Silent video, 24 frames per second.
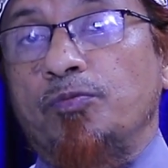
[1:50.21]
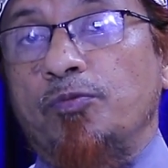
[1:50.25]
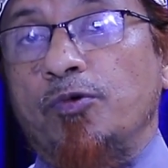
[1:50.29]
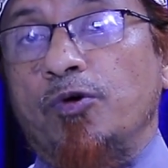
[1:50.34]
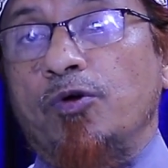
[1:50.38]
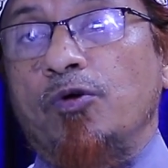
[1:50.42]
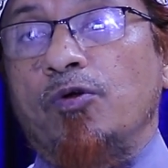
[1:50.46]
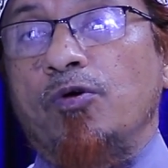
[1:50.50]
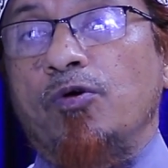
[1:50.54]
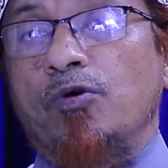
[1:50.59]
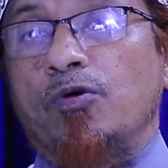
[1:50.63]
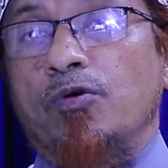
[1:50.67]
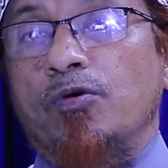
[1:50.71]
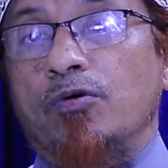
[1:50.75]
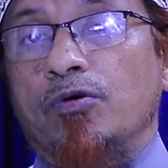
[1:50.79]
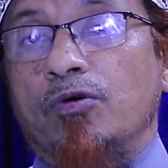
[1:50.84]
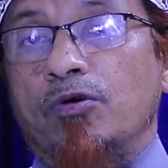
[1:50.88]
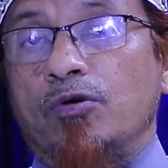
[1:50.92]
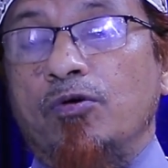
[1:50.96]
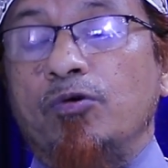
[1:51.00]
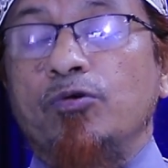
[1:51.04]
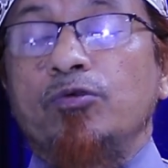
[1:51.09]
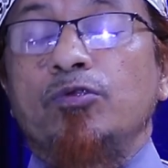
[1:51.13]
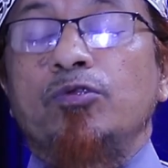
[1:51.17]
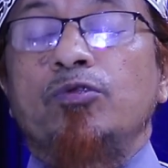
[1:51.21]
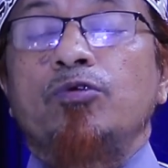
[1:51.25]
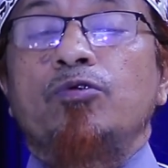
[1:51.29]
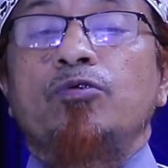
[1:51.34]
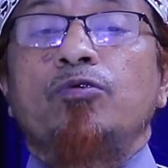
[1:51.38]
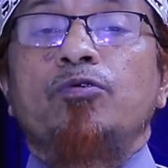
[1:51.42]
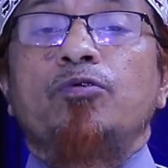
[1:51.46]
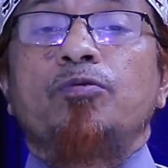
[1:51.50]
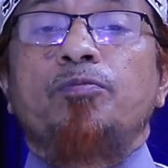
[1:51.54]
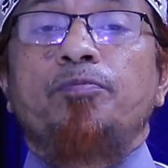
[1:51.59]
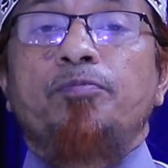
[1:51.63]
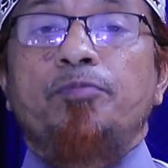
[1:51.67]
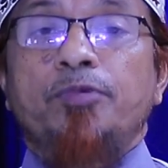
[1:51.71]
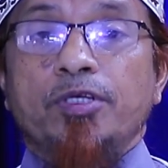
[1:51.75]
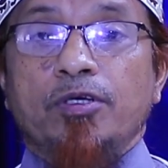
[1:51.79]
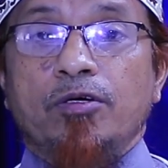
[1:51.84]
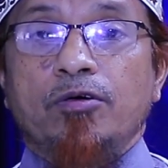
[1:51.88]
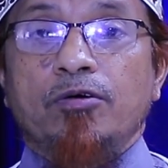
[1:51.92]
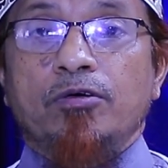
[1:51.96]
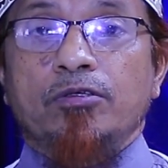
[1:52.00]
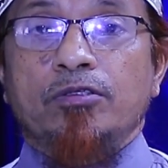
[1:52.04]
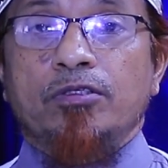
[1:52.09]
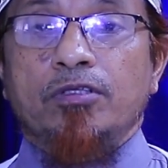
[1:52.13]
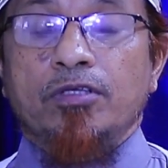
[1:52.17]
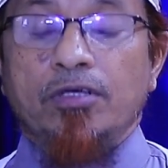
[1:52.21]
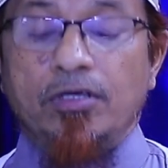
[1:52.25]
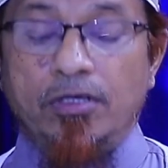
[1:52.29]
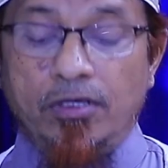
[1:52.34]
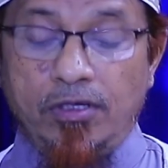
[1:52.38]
বড় ক্ষুদ্র বৃহৎ